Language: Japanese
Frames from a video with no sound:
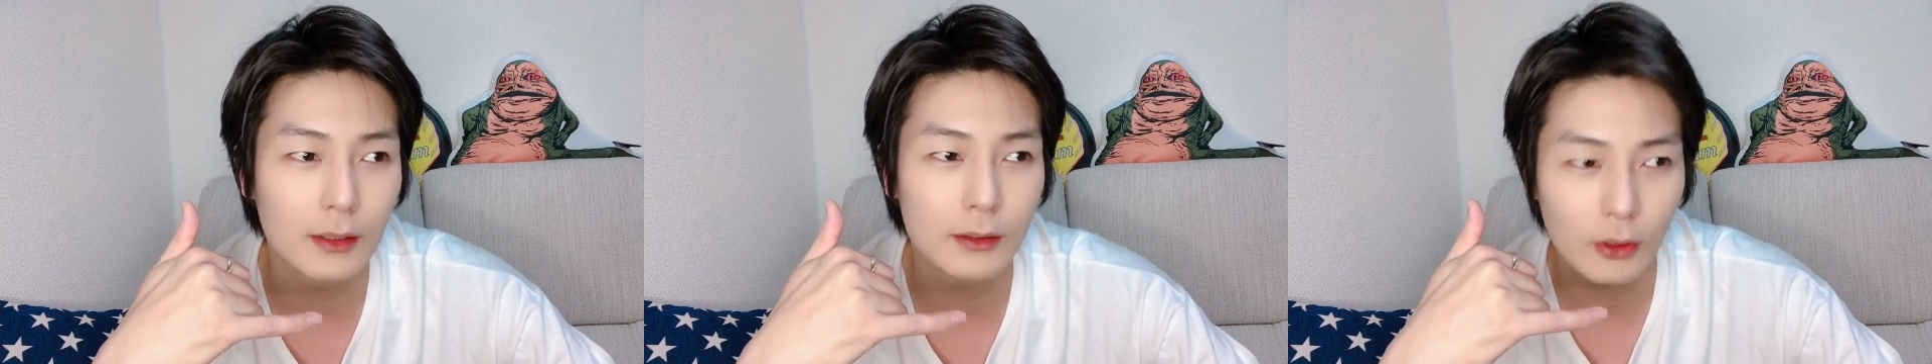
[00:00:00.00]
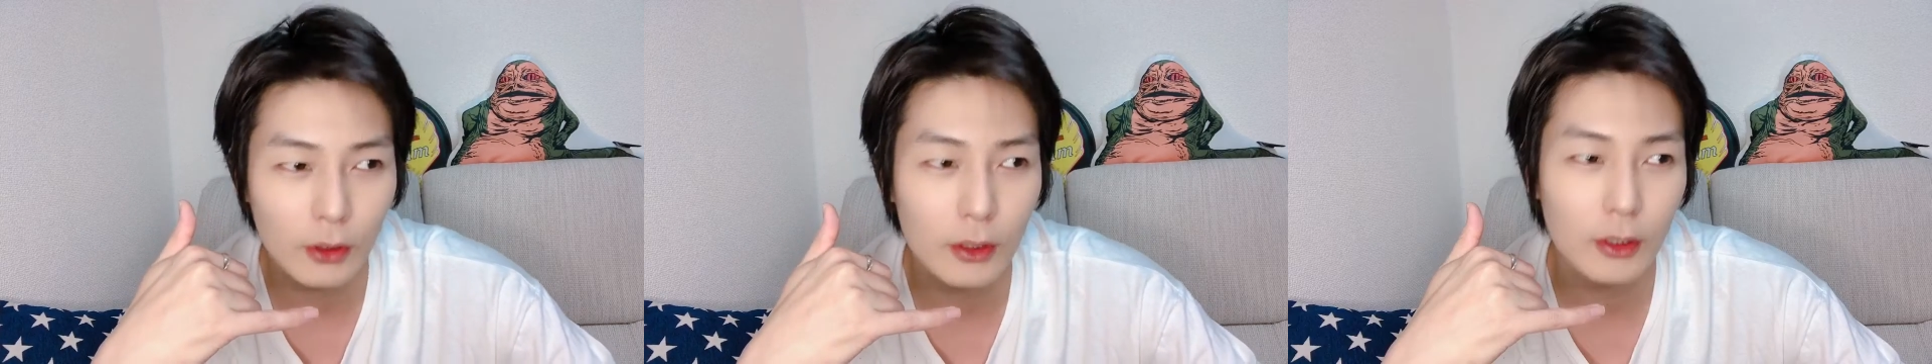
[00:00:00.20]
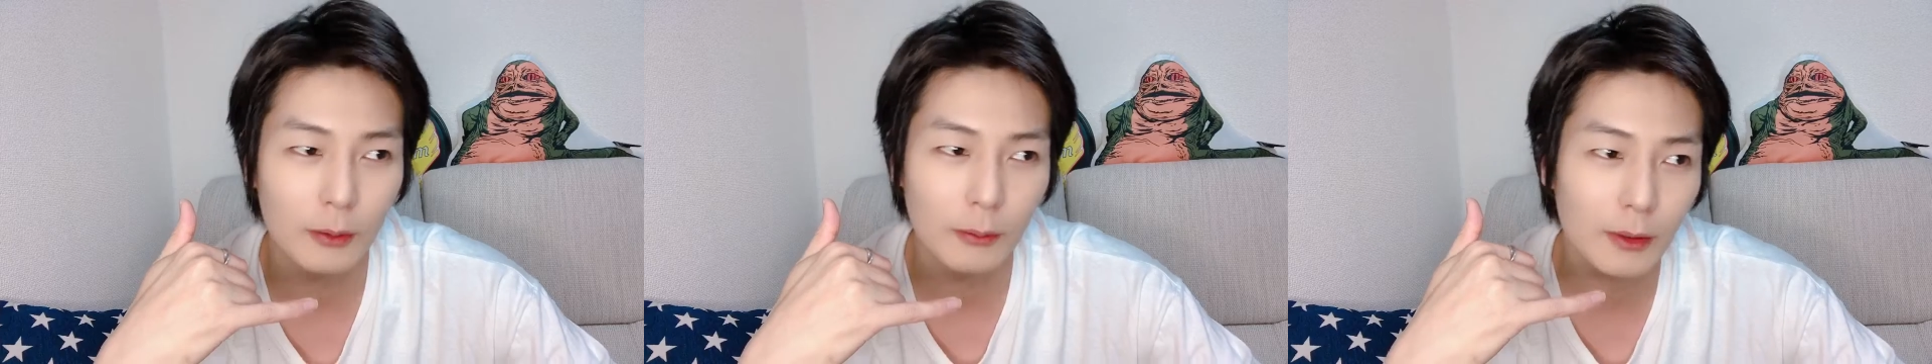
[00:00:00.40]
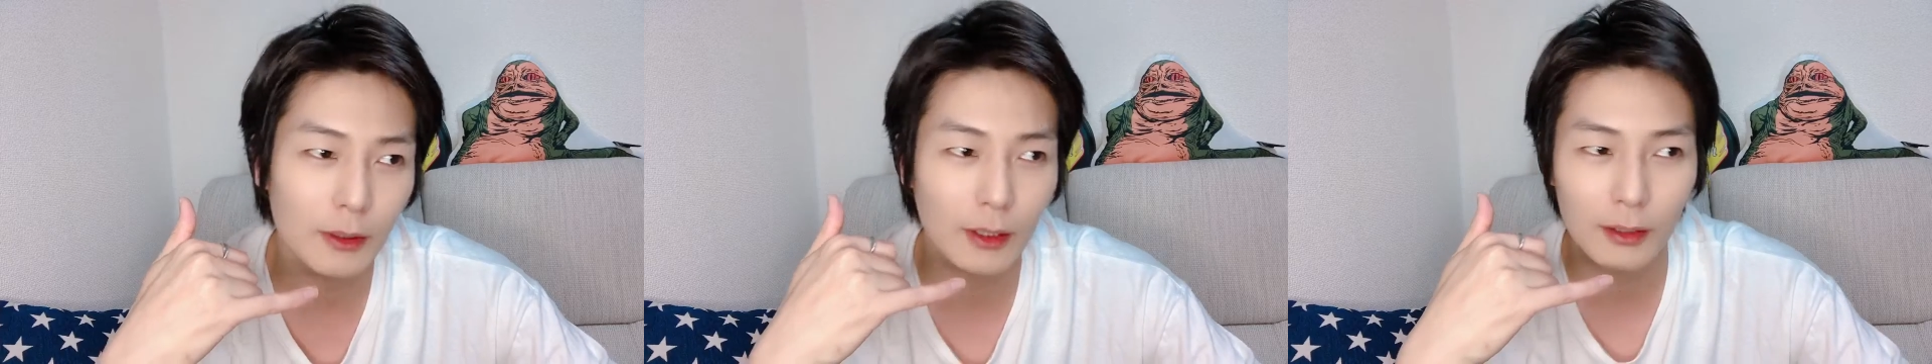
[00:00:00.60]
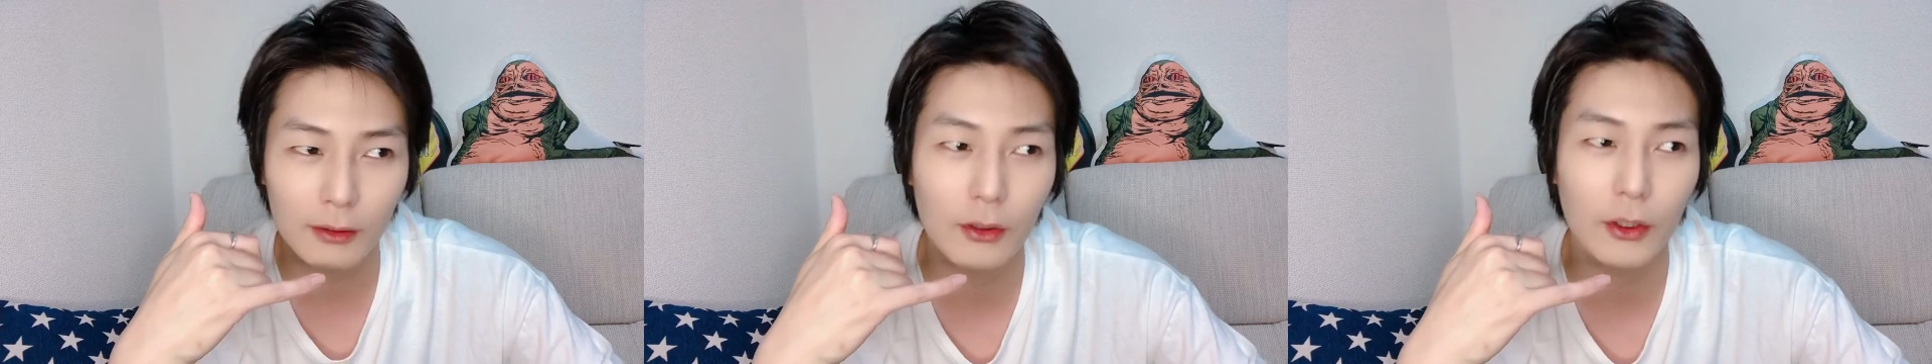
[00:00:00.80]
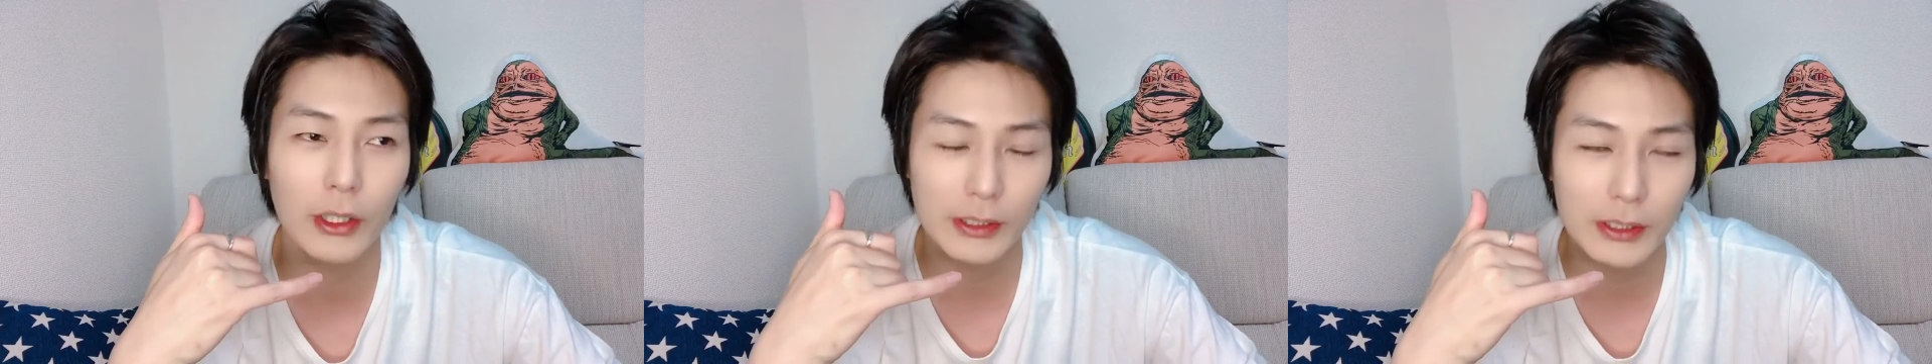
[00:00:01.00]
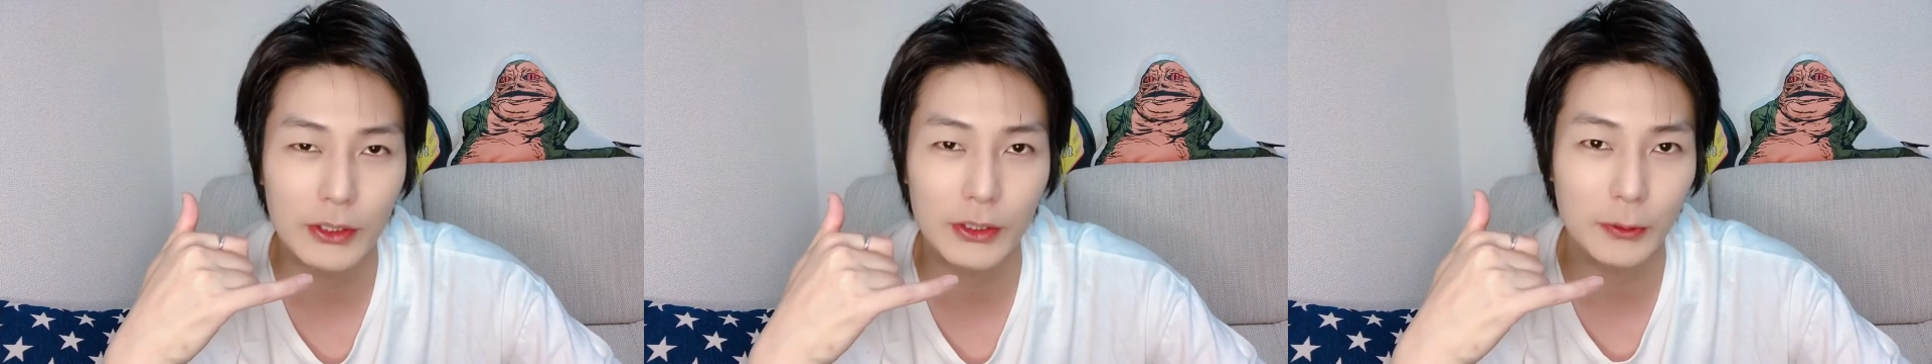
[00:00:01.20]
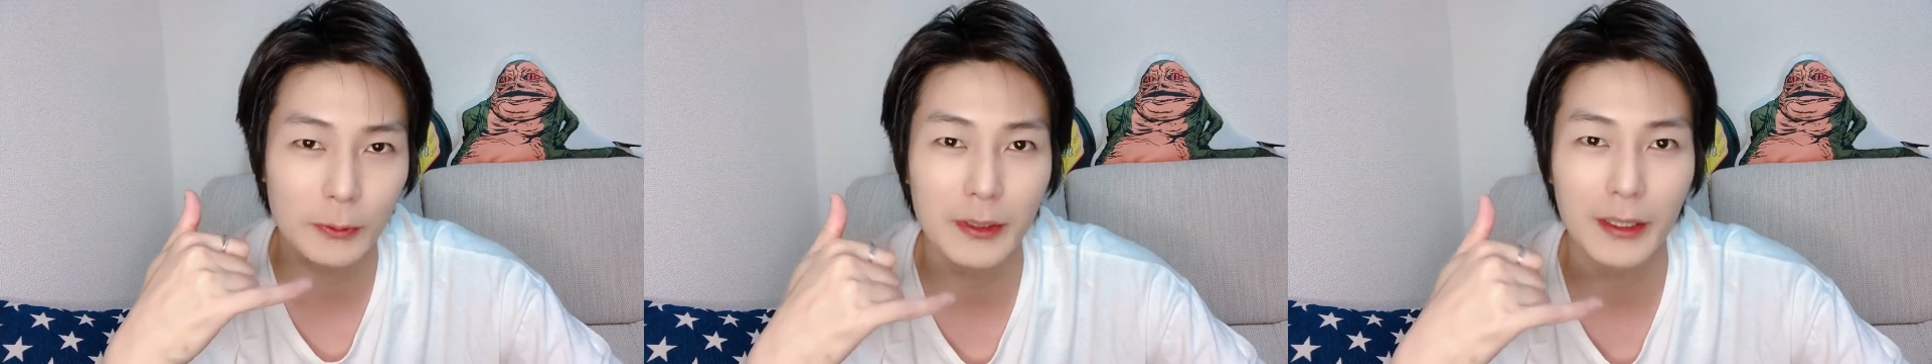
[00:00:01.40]
それともなんとかにす
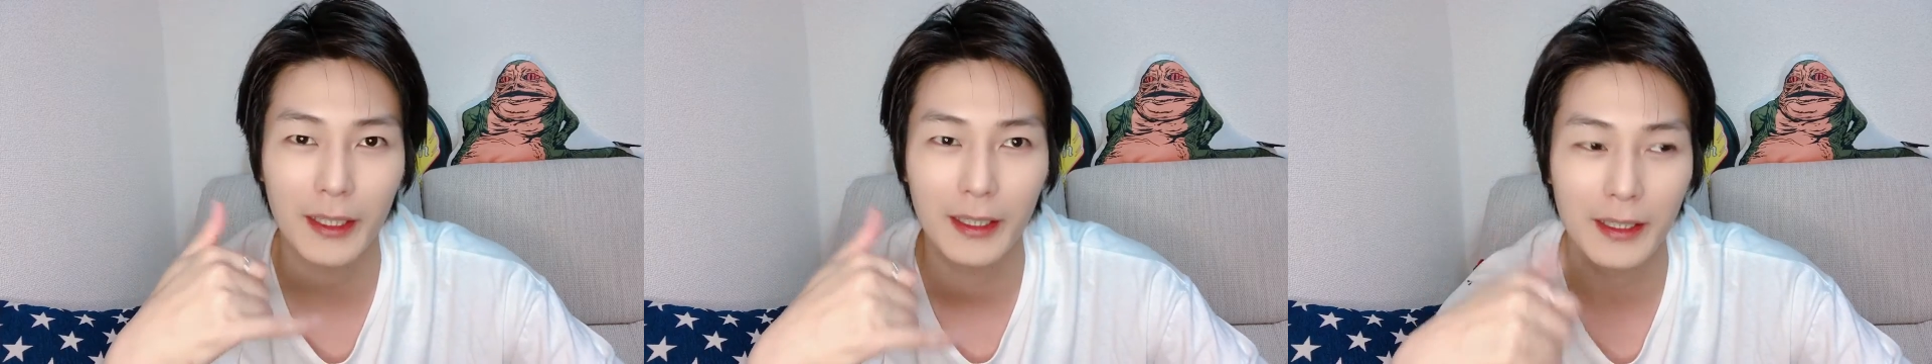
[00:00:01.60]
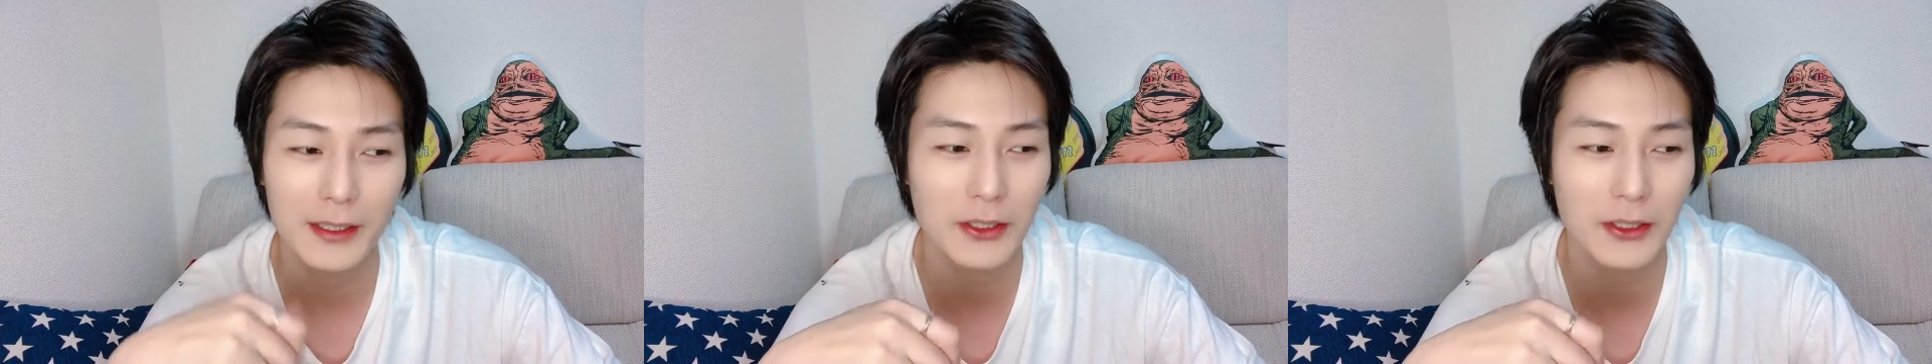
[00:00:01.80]
るみたいな、